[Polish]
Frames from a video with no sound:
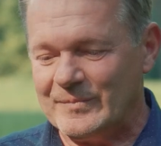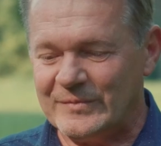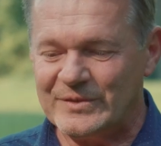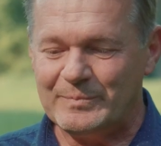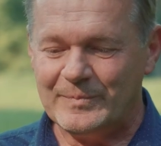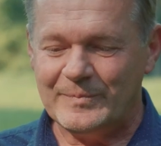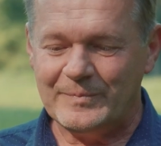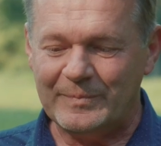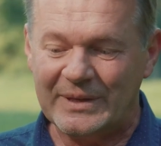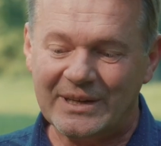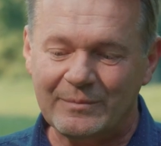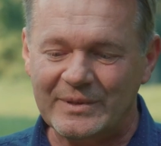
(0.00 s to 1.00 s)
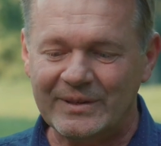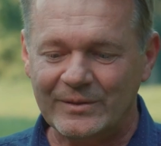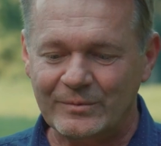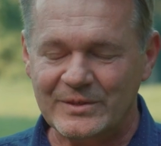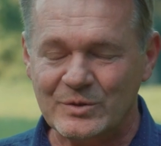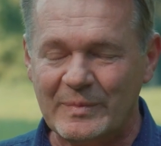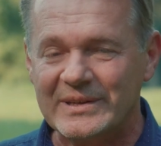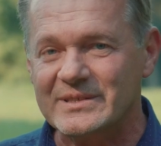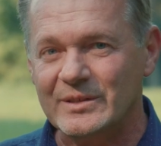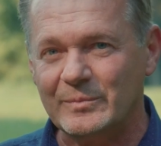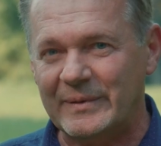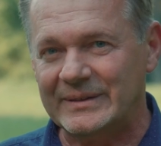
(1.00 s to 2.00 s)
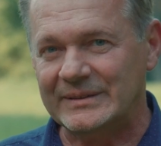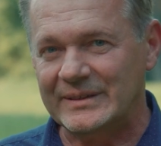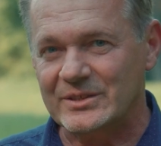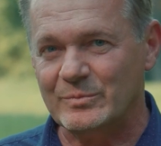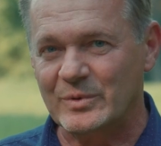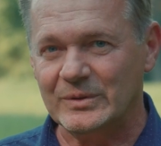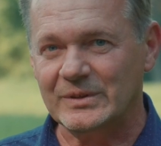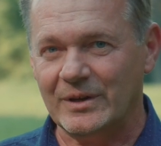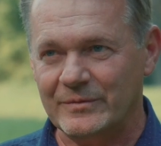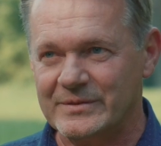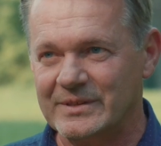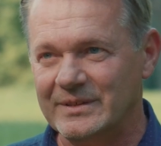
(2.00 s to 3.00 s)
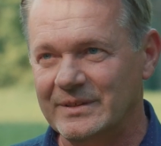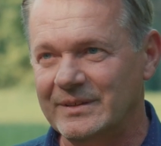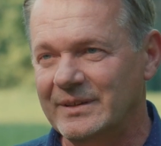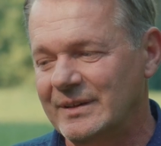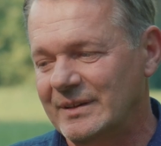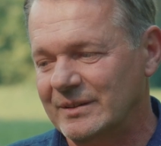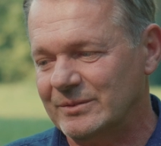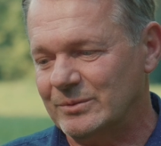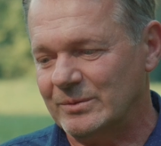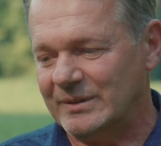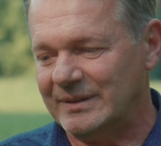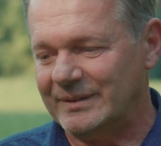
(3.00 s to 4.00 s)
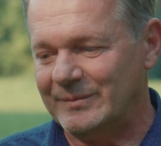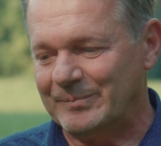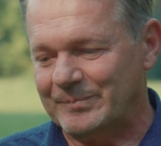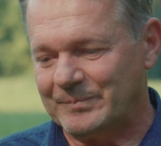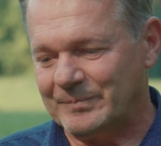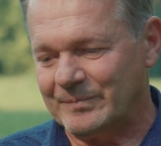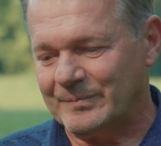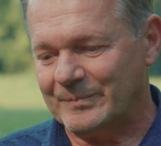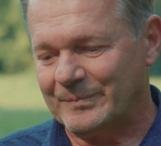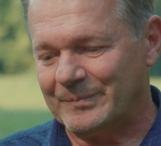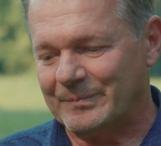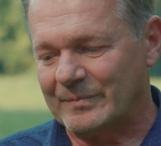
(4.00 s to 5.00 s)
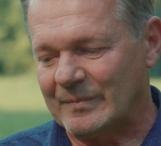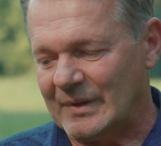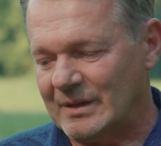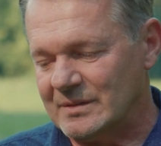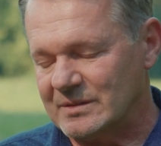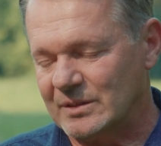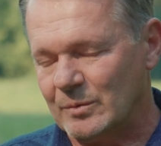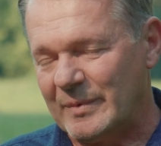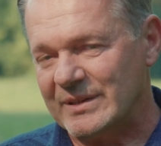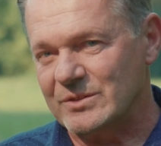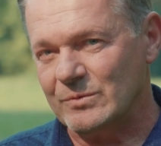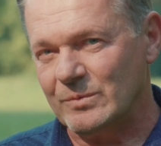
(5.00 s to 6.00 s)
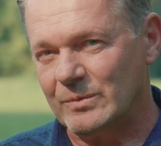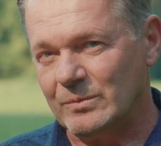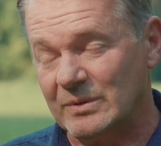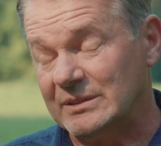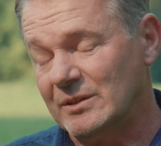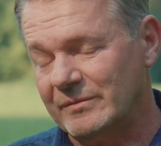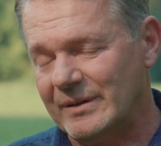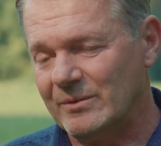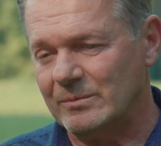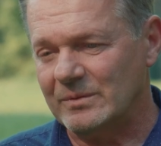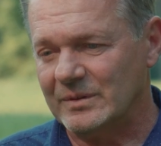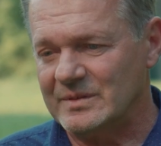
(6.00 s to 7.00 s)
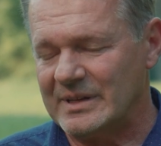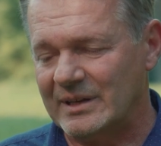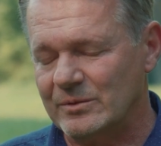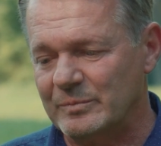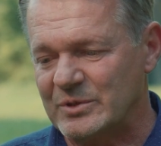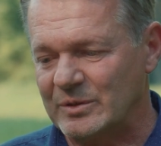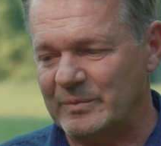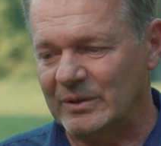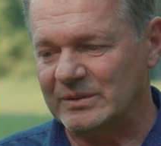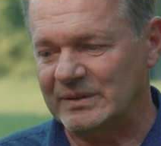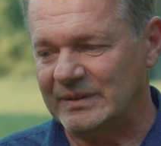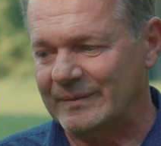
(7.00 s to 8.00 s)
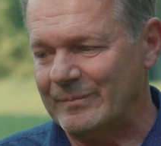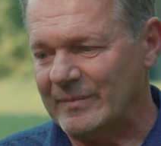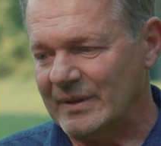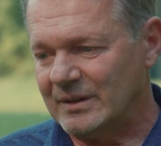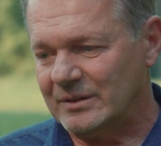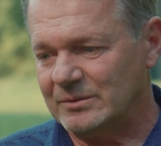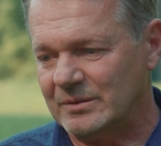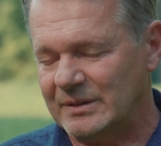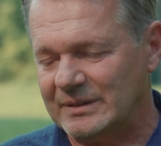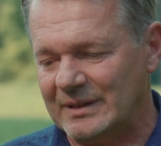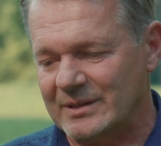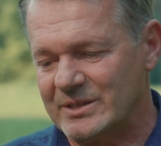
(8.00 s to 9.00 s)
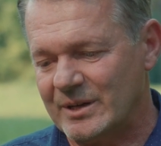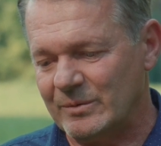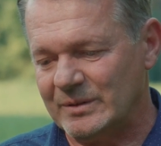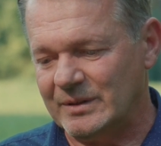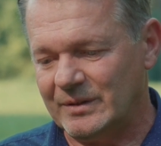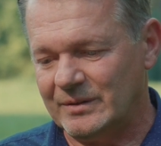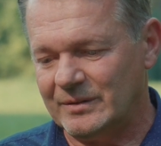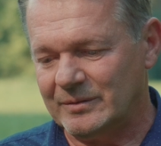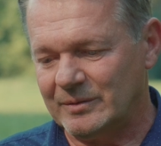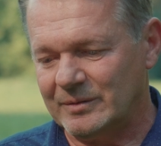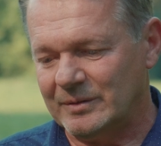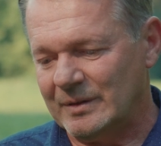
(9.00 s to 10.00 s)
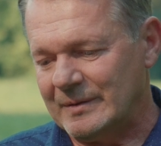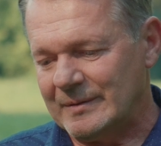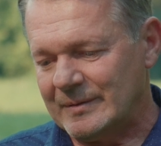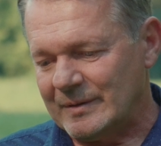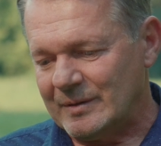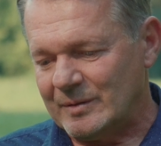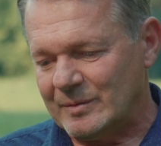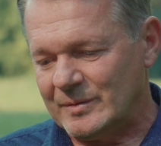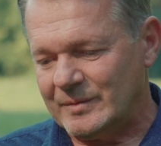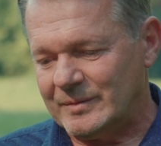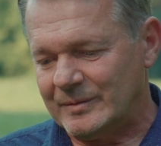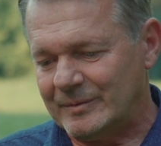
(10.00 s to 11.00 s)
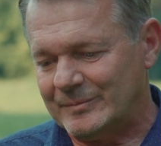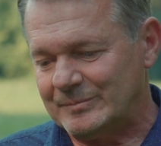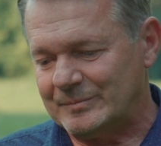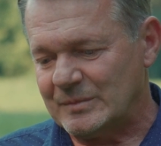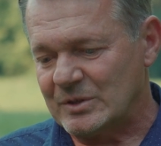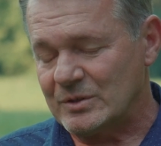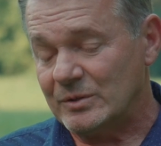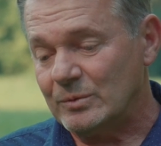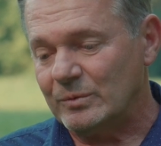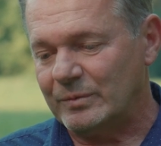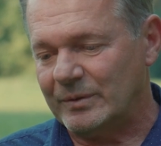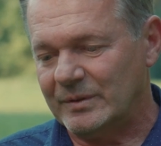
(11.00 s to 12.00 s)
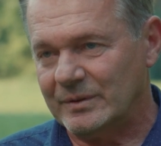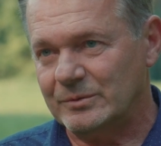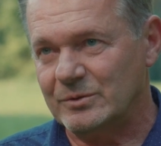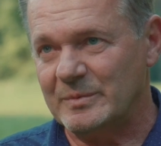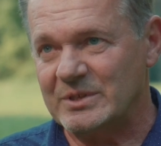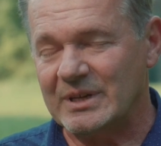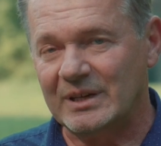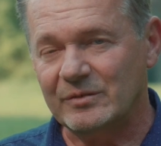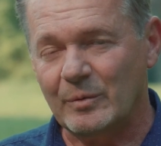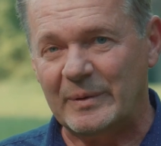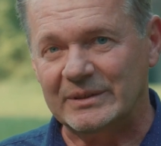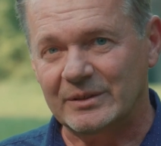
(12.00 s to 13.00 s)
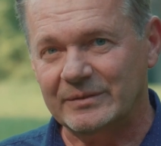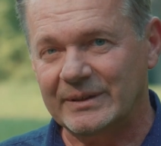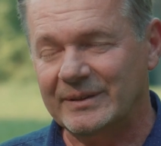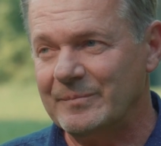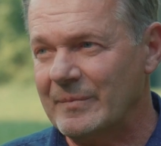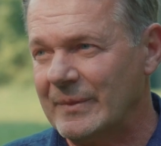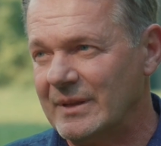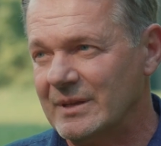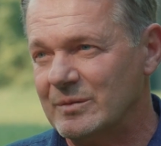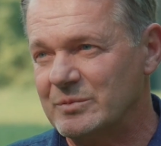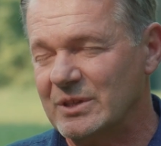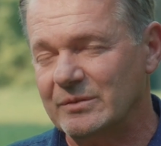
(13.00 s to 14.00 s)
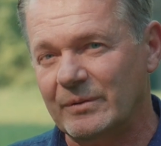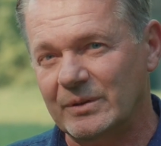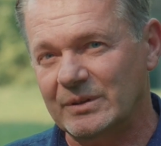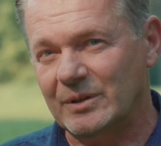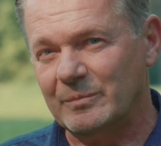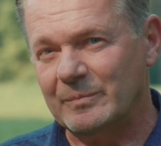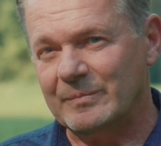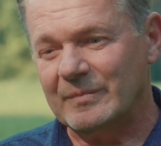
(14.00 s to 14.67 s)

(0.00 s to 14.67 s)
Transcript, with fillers: Wspiera mnie również bardzo pan Jerzy Brudkowski, który mm, zgromadził, uratował, ocalił przedmioty, które należały do e, Żydów, e, którzy mieszkali w Opatowie przed wojną.